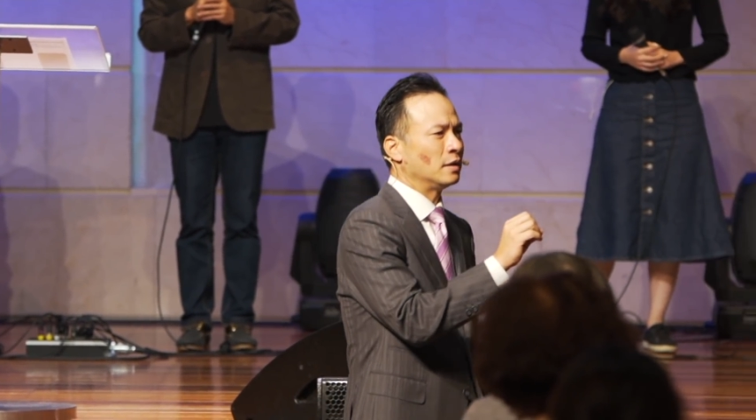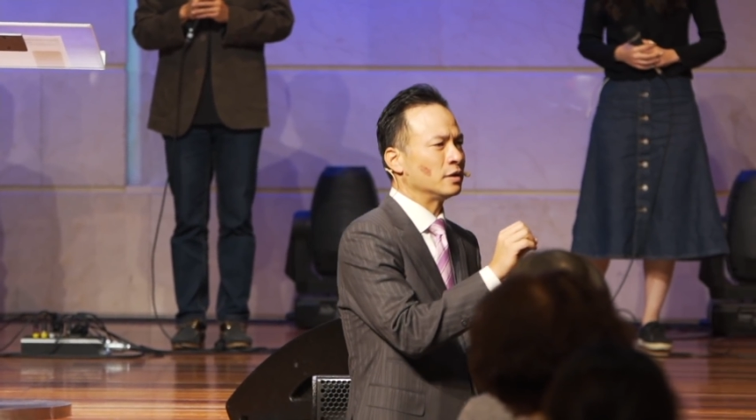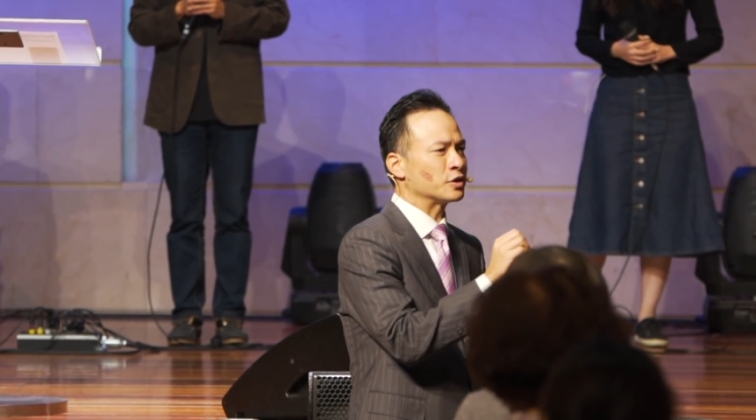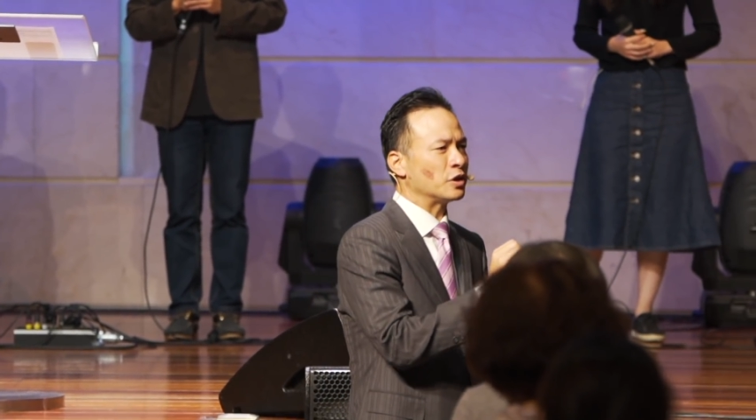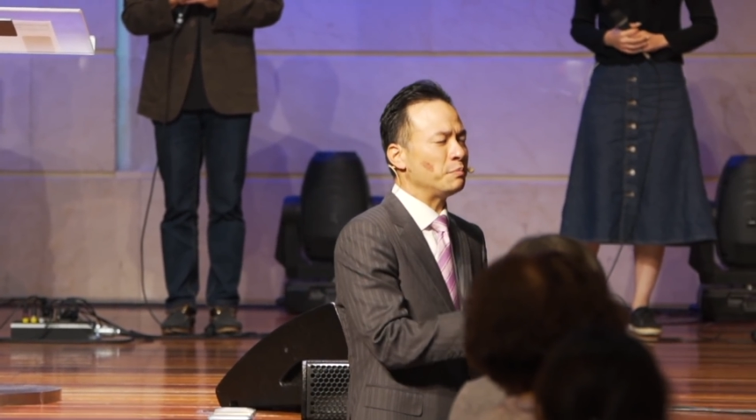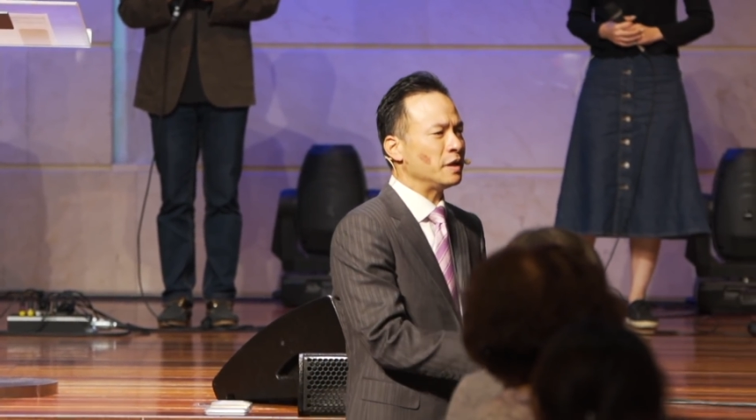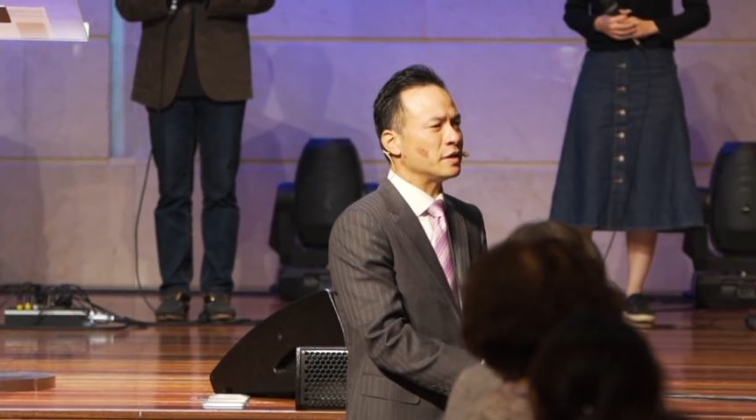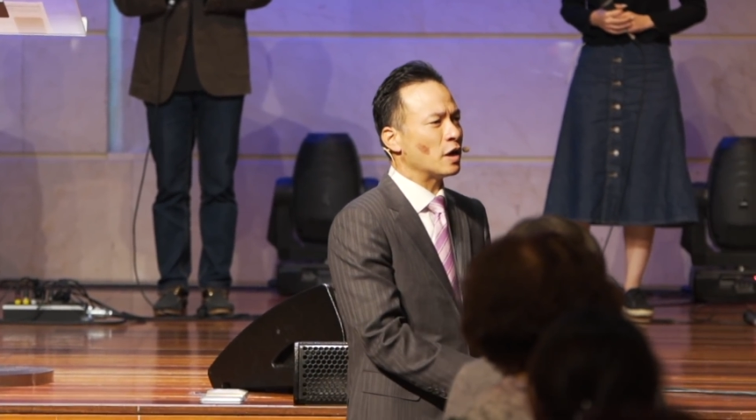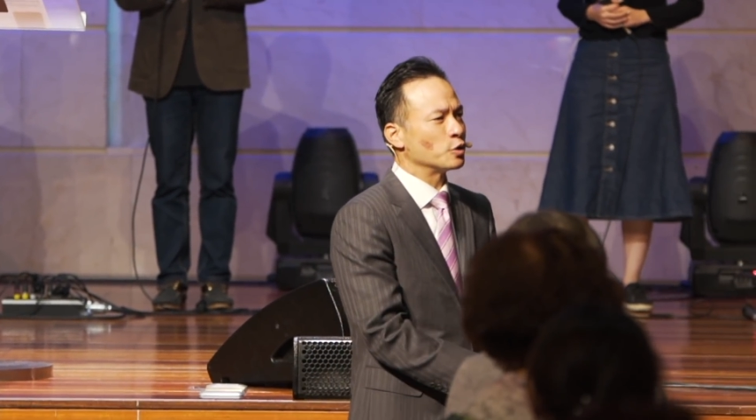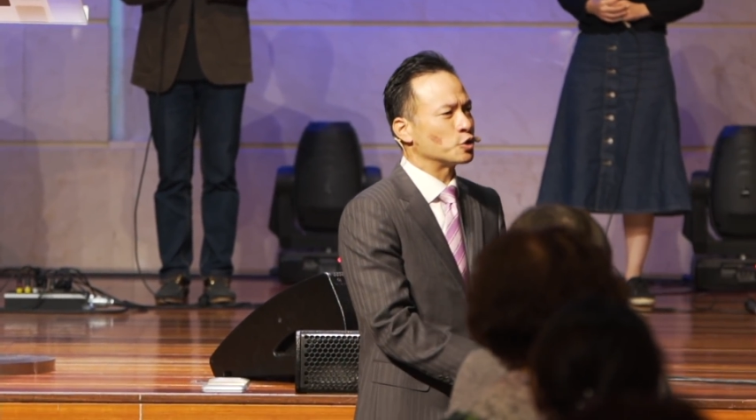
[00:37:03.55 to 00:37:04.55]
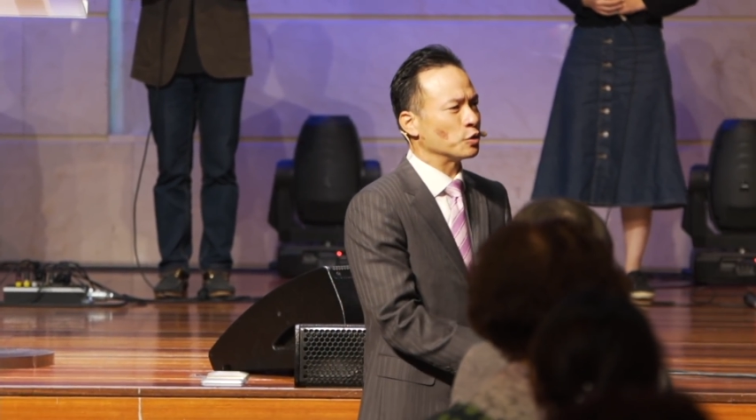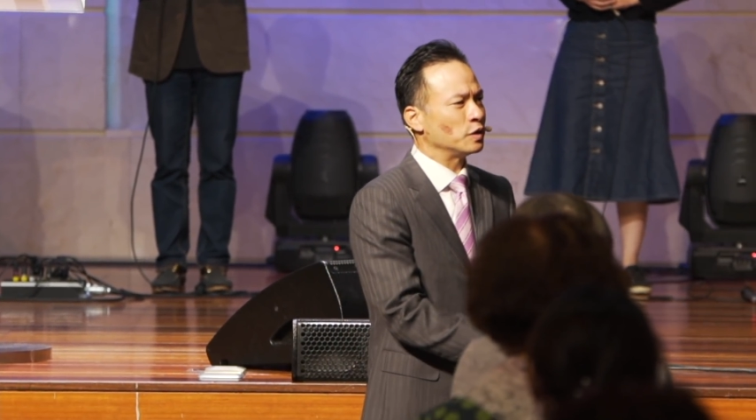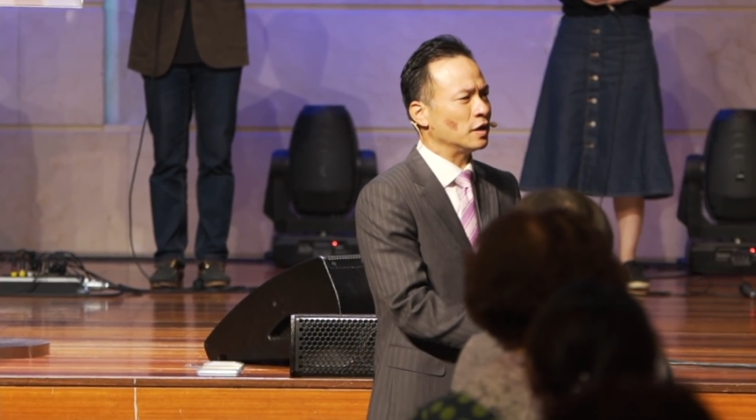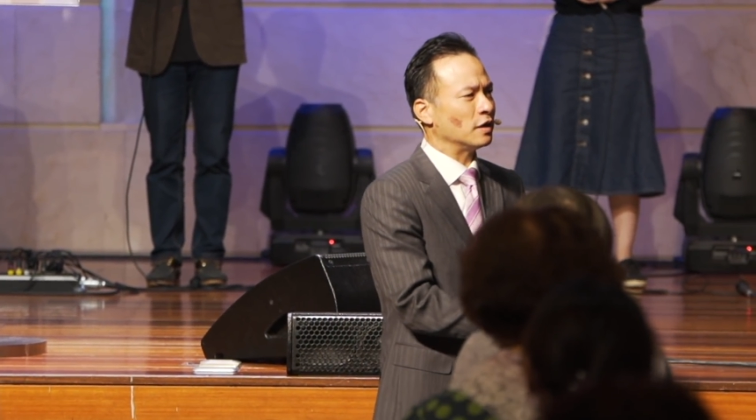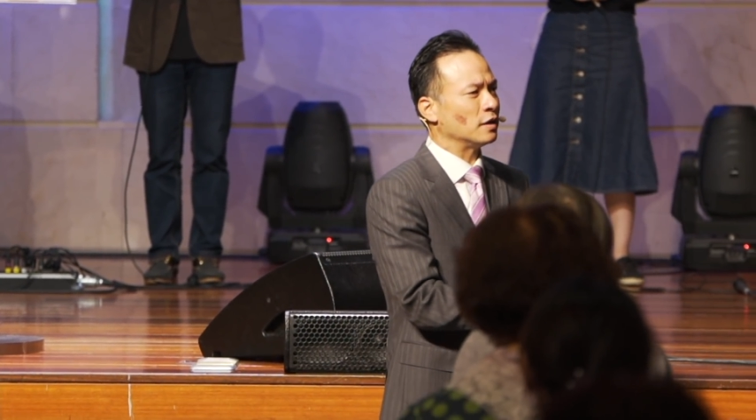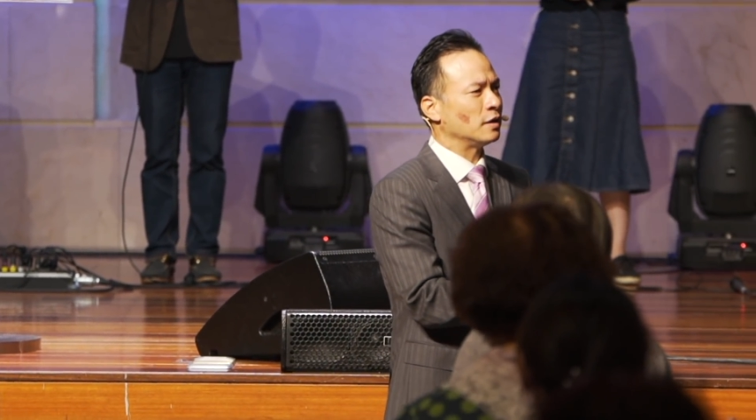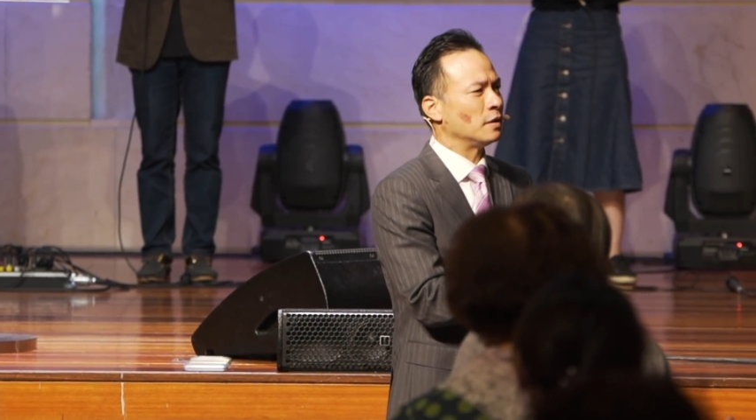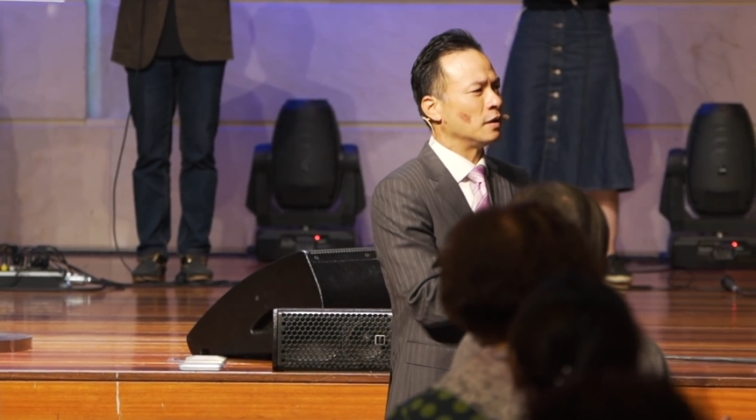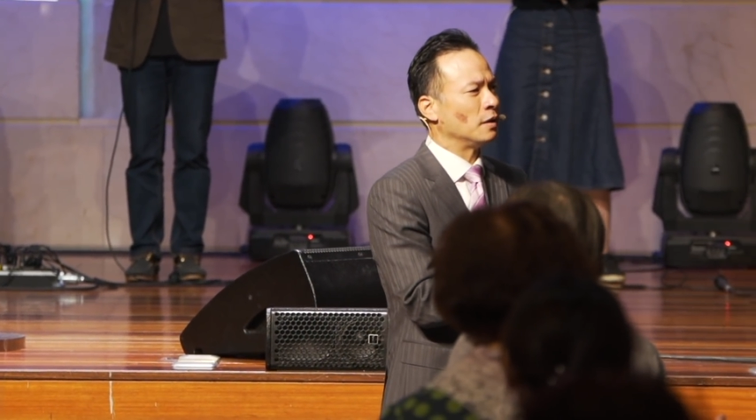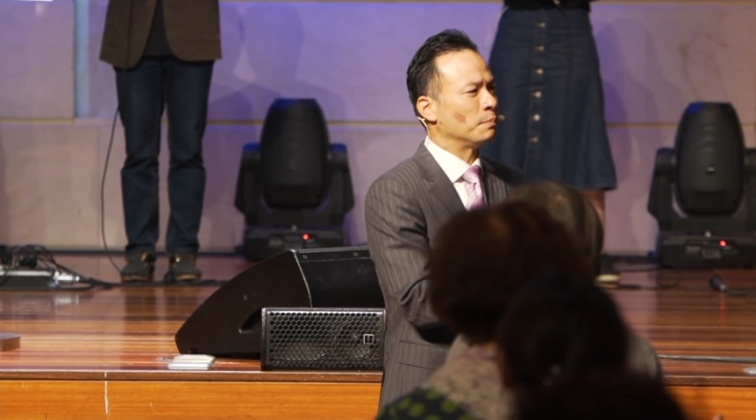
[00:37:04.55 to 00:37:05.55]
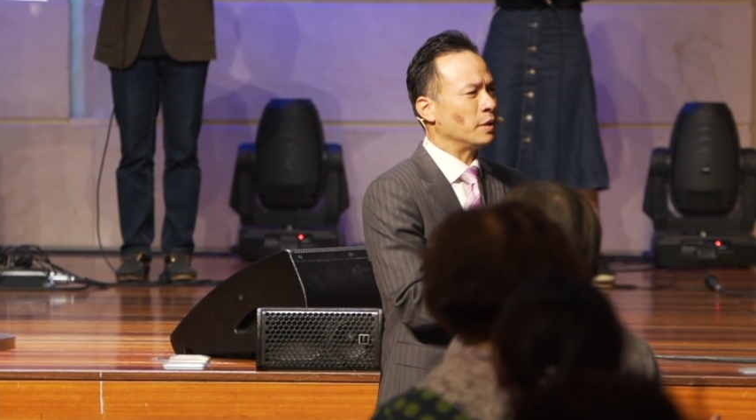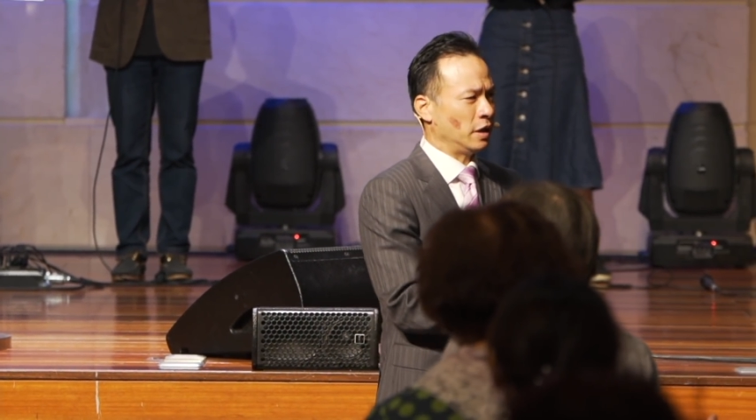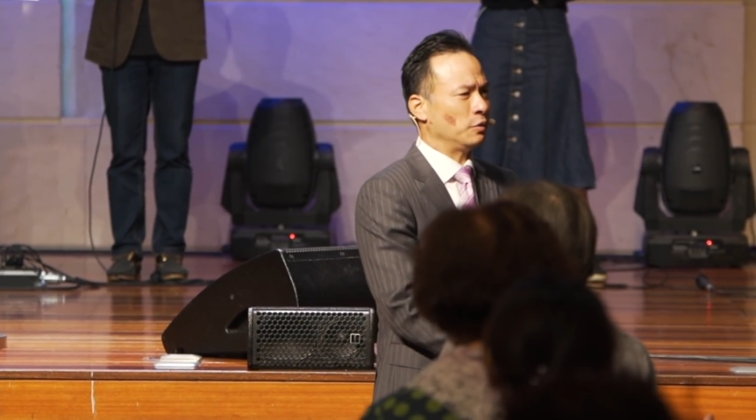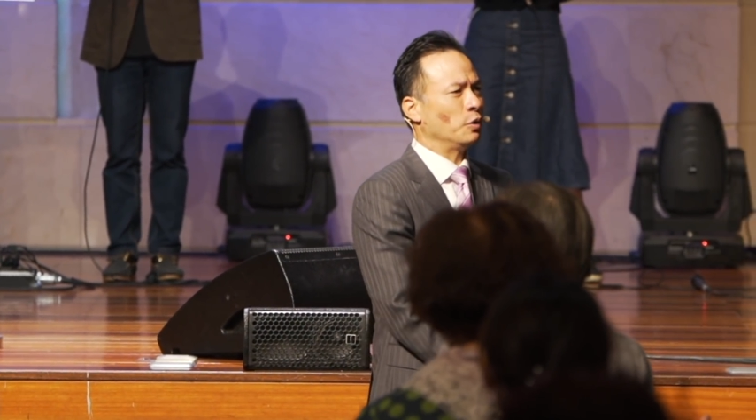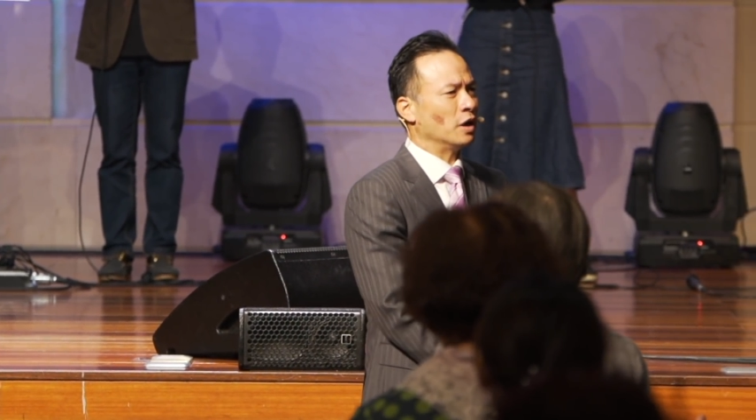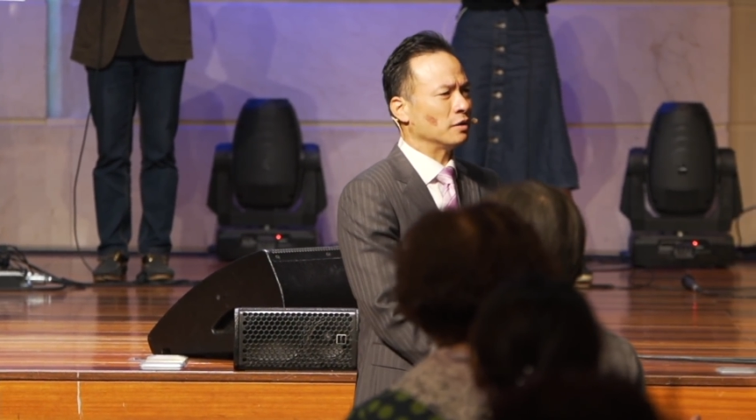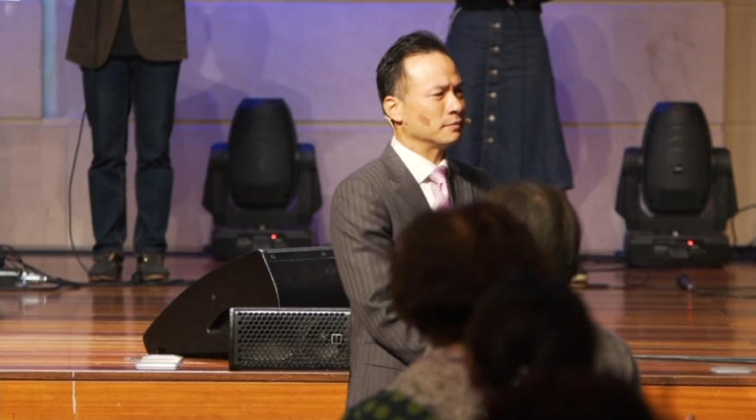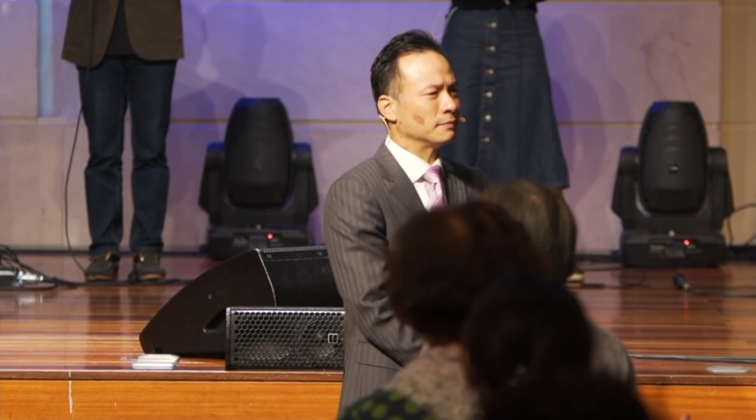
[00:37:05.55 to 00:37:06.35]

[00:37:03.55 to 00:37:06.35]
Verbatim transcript: 生命当中的平原